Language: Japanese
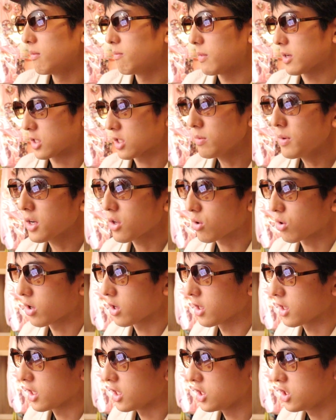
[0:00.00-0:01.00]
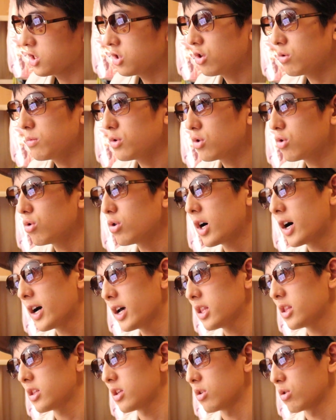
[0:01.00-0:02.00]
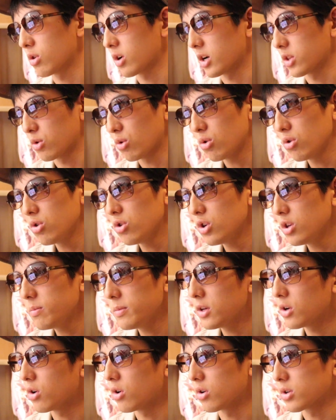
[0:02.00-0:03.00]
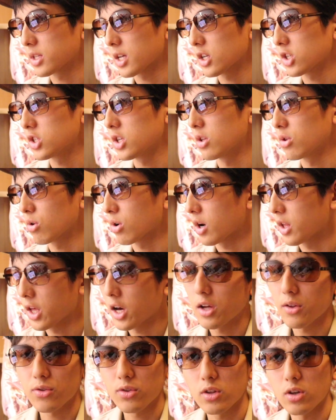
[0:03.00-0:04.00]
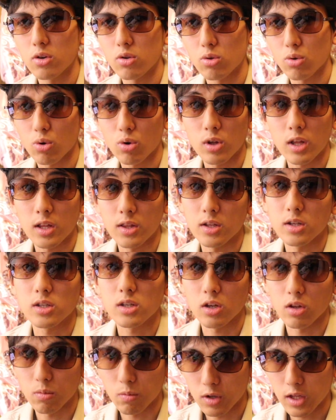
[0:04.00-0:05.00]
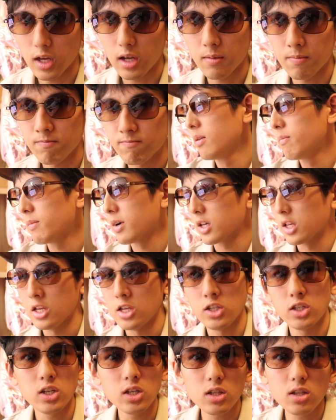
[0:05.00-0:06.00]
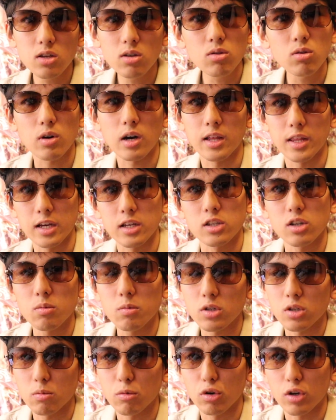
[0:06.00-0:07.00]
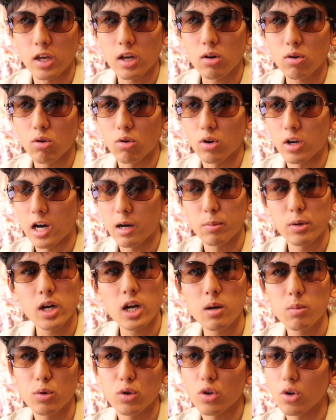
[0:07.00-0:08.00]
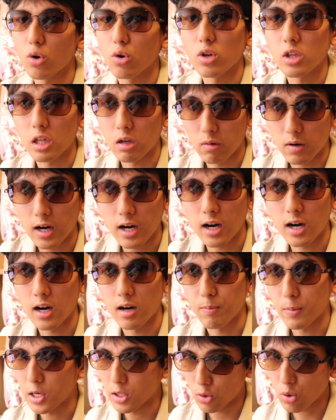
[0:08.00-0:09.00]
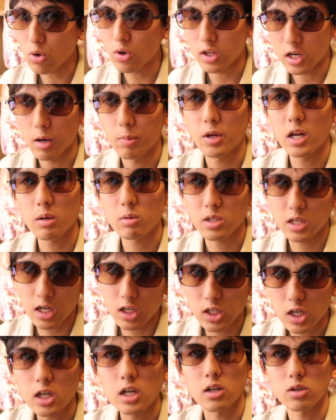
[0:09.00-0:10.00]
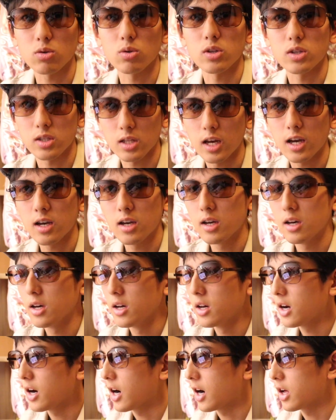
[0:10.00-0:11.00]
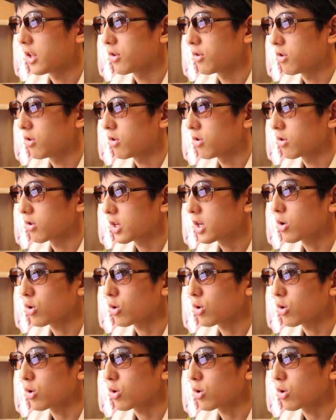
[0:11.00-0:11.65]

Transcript: まあ、つまりこれ、虹の向こう側へっていうのがどういう意味を指してんのかなっていうところなんですけどもね。まあ、虹っていうのがね、そもそも結構ラブライブにおいては、まあ、特にラブライブサンシャインがそうですね。結構